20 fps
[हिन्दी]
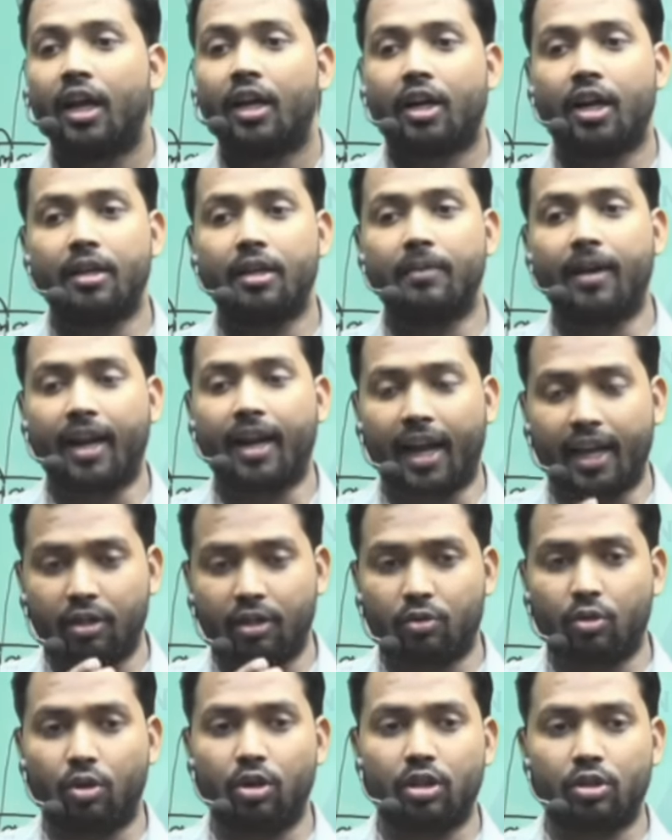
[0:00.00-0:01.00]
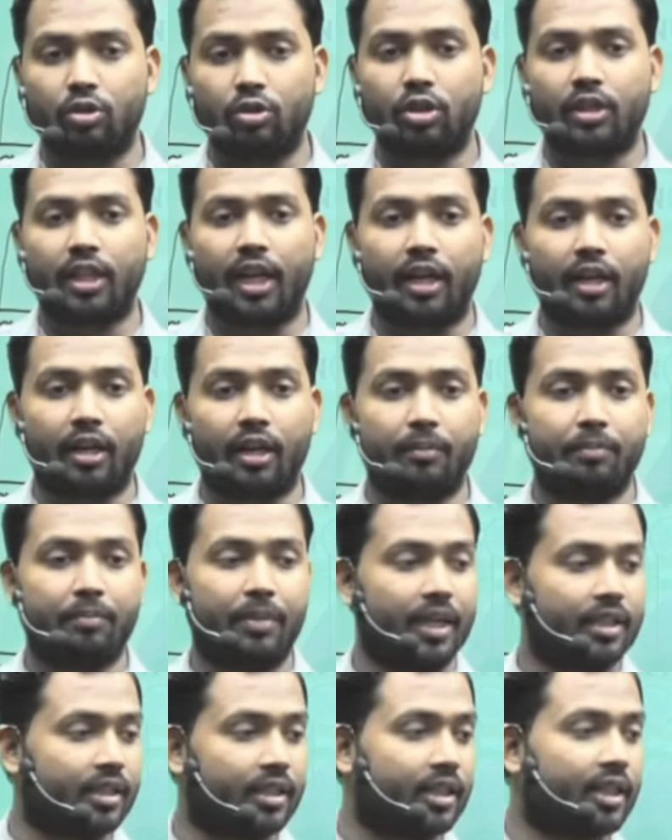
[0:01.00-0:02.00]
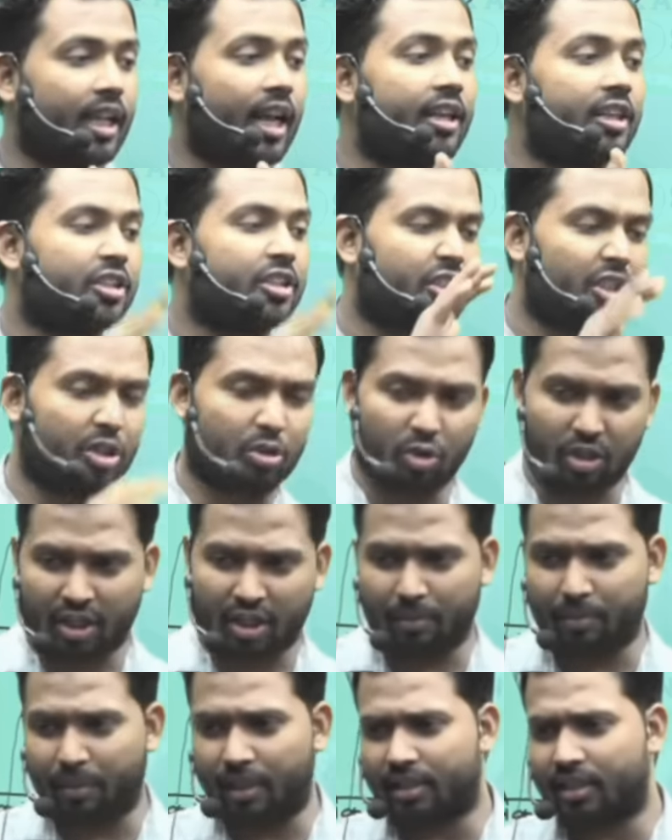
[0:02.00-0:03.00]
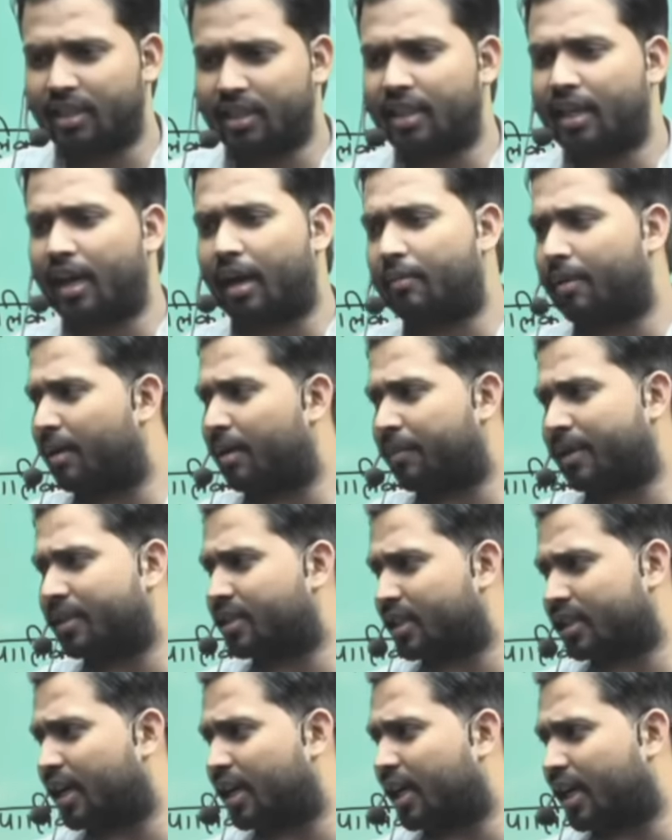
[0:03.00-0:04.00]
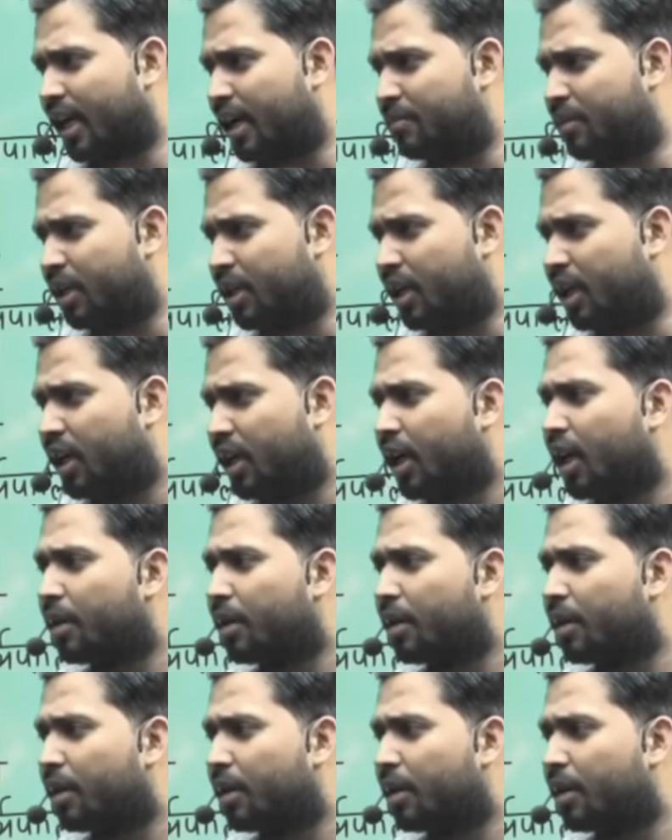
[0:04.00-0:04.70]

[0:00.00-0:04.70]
कई बार हाई कोर्ट जो होता है ना भेज देता है डिस्ट्रिक्ट कोर्ट के पास कि हमारे पास इतना टाइम नहीं है